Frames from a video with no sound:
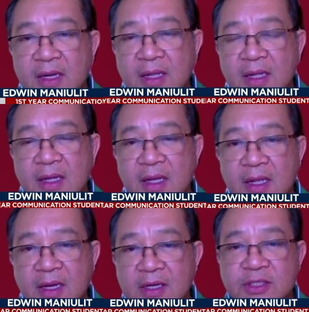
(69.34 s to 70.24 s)
in
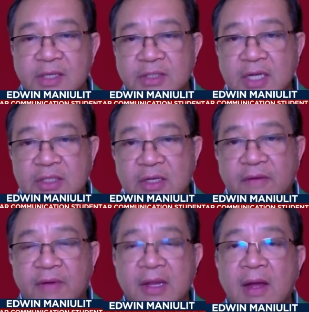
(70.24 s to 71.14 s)

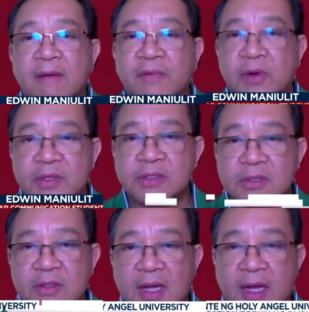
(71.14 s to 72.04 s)
initialization of our young
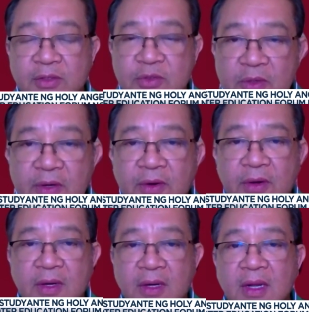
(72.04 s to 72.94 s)
voters on how to
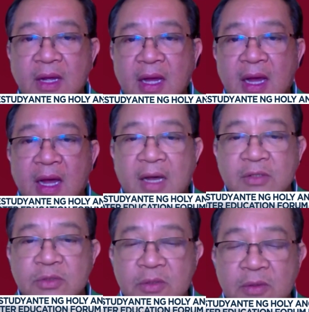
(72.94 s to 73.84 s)
learn,
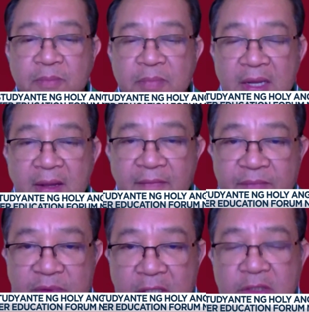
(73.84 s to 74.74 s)
to be
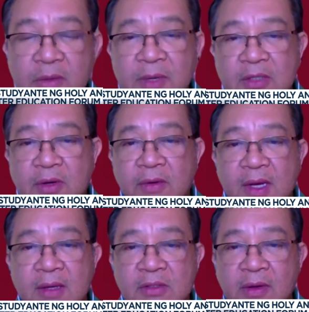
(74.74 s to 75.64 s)

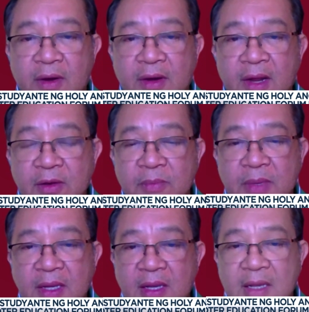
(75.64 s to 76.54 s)
discriminatory and to learn how
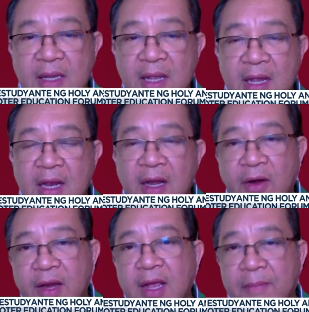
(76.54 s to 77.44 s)
to be
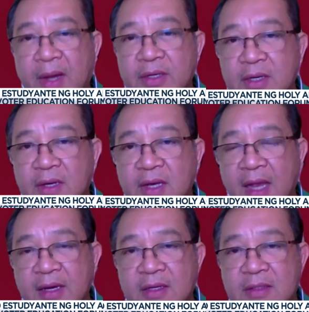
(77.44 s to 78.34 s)
learning about their
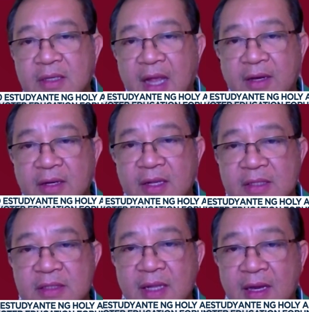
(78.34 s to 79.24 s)
candidate
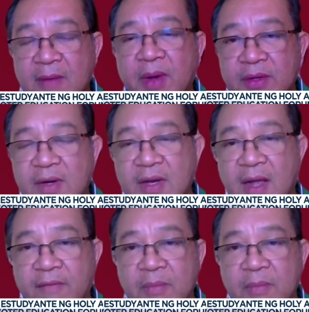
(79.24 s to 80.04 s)
candidates and about their